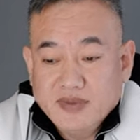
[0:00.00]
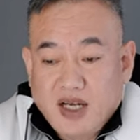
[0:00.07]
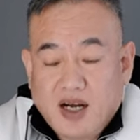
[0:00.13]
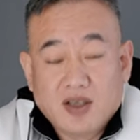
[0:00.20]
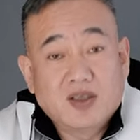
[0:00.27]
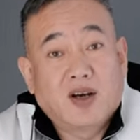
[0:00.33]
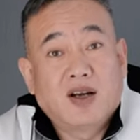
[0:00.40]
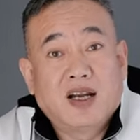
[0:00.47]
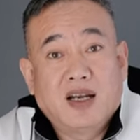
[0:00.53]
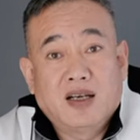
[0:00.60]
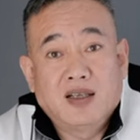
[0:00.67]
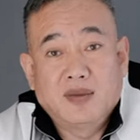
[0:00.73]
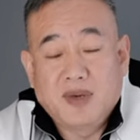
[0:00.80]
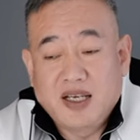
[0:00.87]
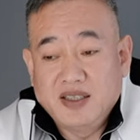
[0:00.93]
好，到了
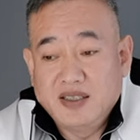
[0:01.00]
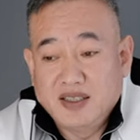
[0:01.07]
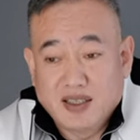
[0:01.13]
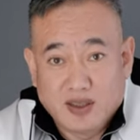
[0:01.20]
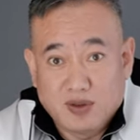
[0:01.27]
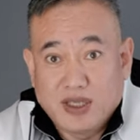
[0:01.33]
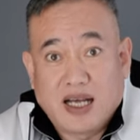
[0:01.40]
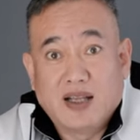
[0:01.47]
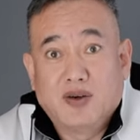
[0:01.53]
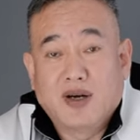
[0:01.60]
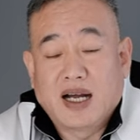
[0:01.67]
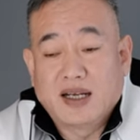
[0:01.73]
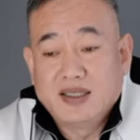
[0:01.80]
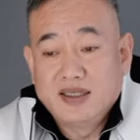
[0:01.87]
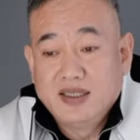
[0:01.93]
礼拜一呢，他给我打电
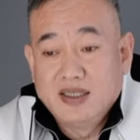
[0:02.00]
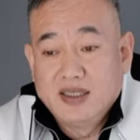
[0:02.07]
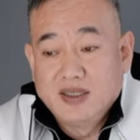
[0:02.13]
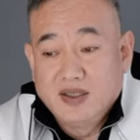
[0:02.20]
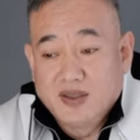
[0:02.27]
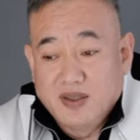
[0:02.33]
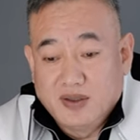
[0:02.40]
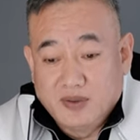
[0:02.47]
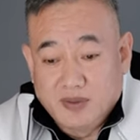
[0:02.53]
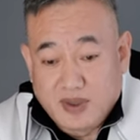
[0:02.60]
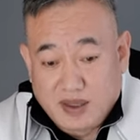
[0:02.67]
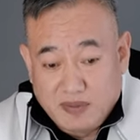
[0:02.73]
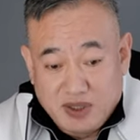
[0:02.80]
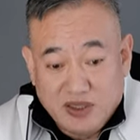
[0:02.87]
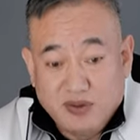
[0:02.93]
话，
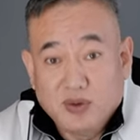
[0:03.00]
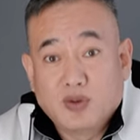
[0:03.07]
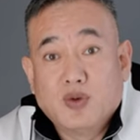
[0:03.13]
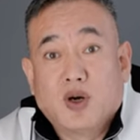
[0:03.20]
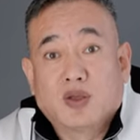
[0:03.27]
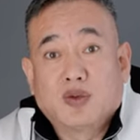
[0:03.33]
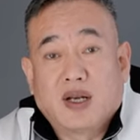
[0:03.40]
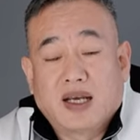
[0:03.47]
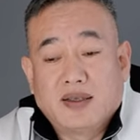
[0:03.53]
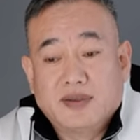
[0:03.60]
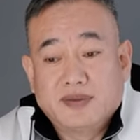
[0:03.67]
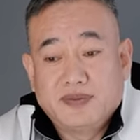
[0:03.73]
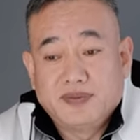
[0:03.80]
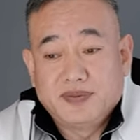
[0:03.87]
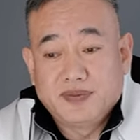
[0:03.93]
我们就过去了。
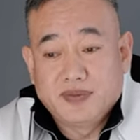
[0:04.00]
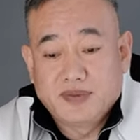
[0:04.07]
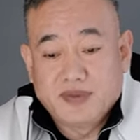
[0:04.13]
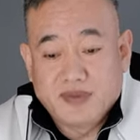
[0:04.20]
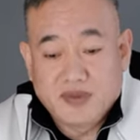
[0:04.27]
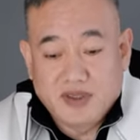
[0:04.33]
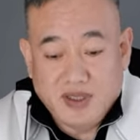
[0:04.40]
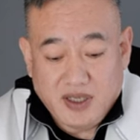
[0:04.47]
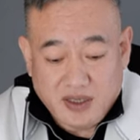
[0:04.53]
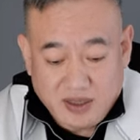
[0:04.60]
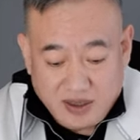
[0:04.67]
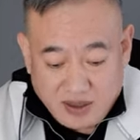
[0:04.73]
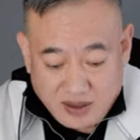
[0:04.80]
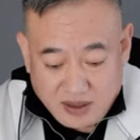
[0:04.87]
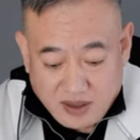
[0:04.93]
这
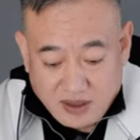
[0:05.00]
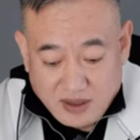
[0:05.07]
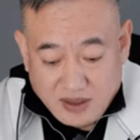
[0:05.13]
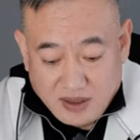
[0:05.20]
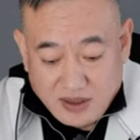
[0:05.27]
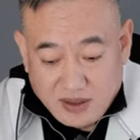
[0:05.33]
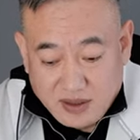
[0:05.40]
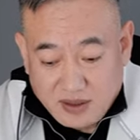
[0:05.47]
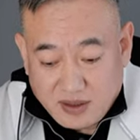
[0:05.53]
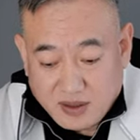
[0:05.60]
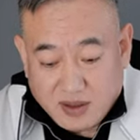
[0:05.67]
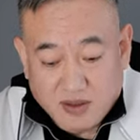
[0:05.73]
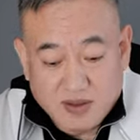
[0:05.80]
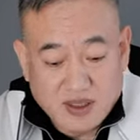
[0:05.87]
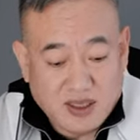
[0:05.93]
个
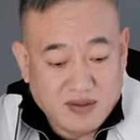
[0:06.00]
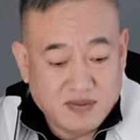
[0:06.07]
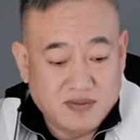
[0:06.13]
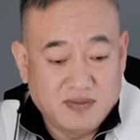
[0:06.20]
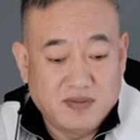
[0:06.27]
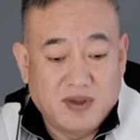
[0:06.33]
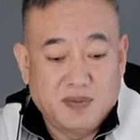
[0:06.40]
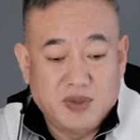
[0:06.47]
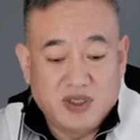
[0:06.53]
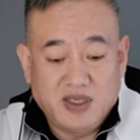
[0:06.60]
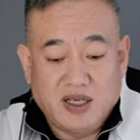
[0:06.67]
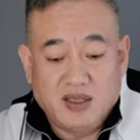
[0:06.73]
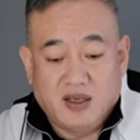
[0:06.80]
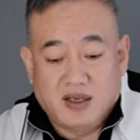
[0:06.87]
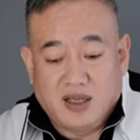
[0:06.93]
时候呢，我们
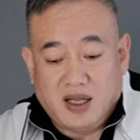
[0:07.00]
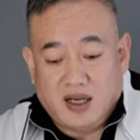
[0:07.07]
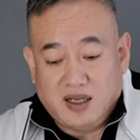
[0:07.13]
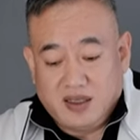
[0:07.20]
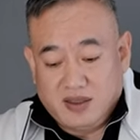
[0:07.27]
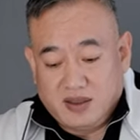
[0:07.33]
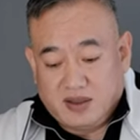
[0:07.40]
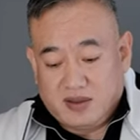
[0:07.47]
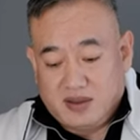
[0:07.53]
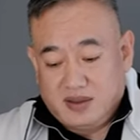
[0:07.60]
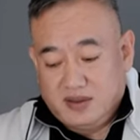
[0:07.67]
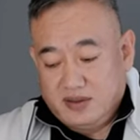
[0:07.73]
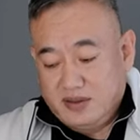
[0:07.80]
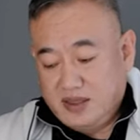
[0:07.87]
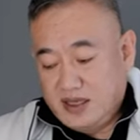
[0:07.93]
见到了他的领导。
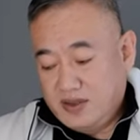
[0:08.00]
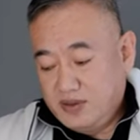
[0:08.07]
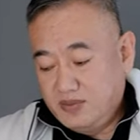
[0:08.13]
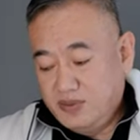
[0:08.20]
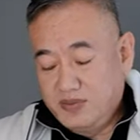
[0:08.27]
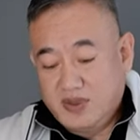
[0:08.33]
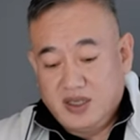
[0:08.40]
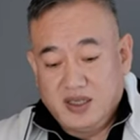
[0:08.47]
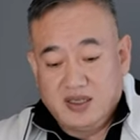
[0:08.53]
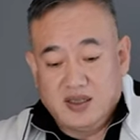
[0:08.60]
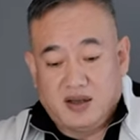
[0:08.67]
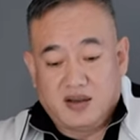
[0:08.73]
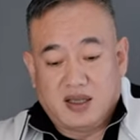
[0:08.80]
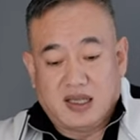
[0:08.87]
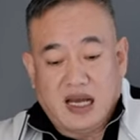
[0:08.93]
然后部门领
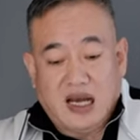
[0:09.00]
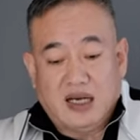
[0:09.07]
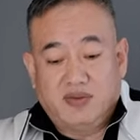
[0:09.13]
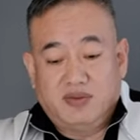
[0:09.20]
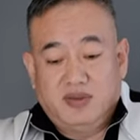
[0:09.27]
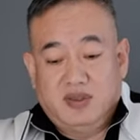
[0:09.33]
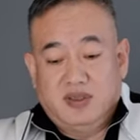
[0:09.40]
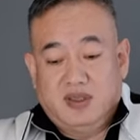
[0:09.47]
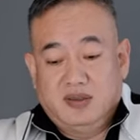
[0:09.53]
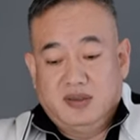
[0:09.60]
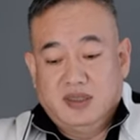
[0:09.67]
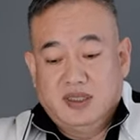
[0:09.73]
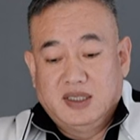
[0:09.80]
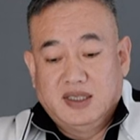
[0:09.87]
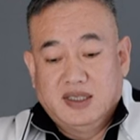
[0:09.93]
导呢拿出一张
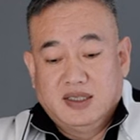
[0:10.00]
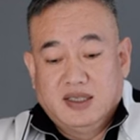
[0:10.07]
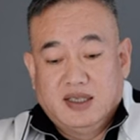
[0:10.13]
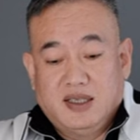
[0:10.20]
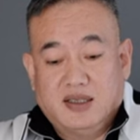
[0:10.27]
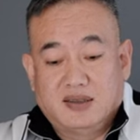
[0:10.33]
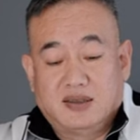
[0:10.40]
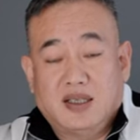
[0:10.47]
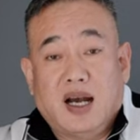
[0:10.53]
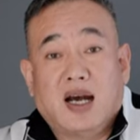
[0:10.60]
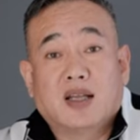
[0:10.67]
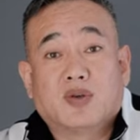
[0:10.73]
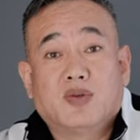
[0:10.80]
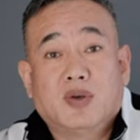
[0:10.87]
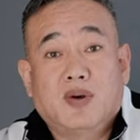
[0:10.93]
很
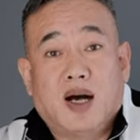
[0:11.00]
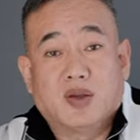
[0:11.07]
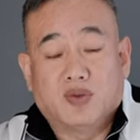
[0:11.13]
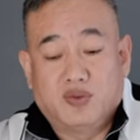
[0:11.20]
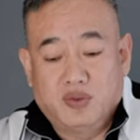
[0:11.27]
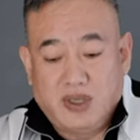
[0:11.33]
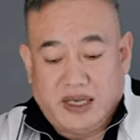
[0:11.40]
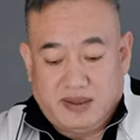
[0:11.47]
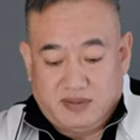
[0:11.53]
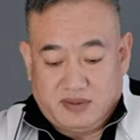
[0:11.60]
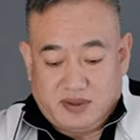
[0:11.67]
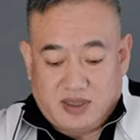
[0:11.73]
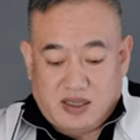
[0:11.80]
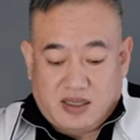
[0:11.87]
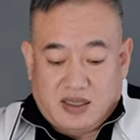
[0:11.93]
大的规划图来
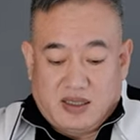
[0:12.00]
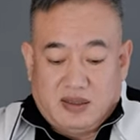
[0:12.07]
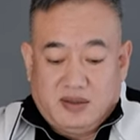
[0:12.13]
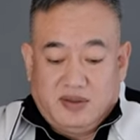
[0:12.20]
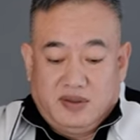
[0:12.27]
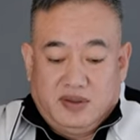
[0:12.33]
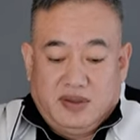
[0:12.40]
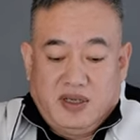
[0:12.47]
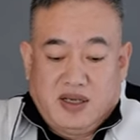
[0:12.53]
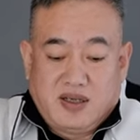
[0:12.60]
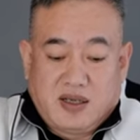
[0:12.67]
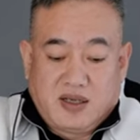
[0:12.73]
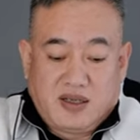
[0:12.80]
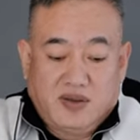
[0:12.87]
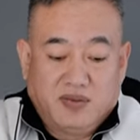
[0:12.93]
啊，现
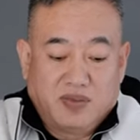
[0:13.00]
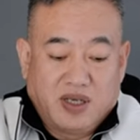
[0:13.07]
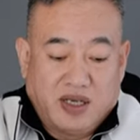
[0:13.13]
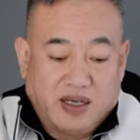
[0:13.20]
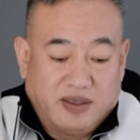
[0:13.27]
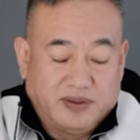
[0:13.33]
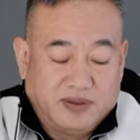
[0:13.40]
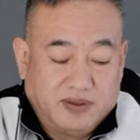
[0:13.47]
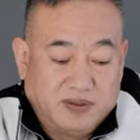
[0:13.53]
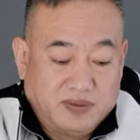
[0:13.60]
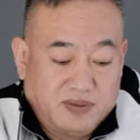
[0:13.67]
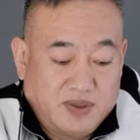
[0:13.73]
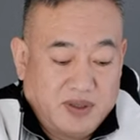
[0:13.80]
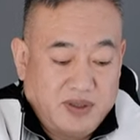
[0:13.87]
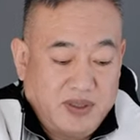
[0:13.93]
场给我们看。
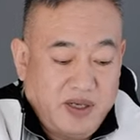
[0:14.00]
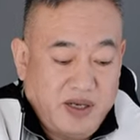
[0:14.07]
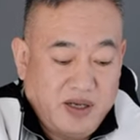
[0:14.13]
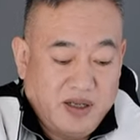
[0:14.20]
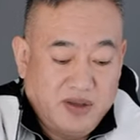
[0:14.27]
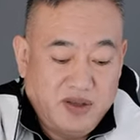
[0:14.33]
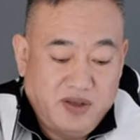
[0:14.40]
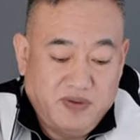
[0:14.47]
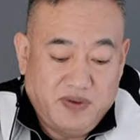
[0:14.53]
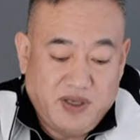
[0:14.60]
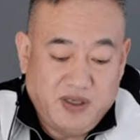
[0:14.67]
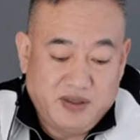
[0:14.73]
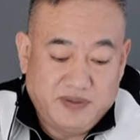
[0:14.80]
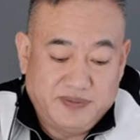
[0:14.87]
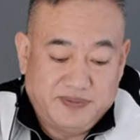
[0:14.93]
我这个地
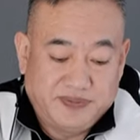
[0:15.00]
方